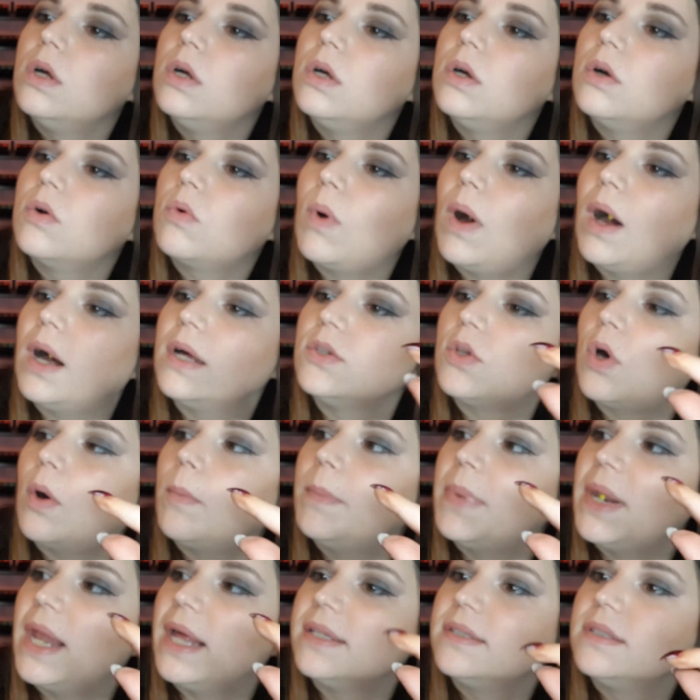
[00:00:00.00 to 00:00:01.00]
qua no,
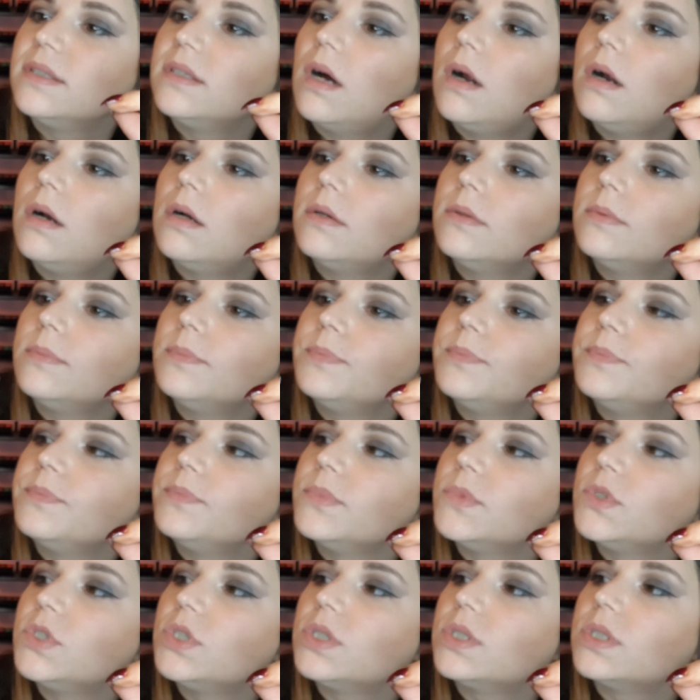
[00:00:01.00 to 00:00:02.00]
Blender,
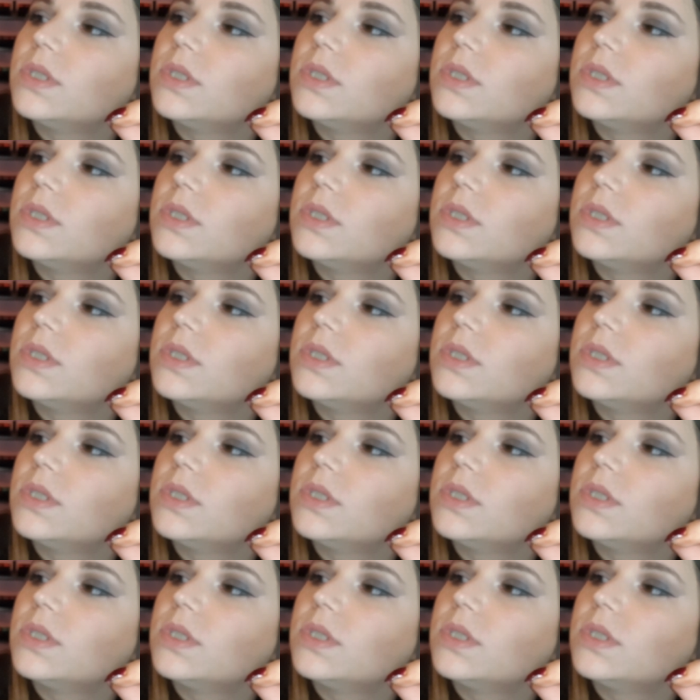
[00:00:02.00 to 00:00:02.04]
c'è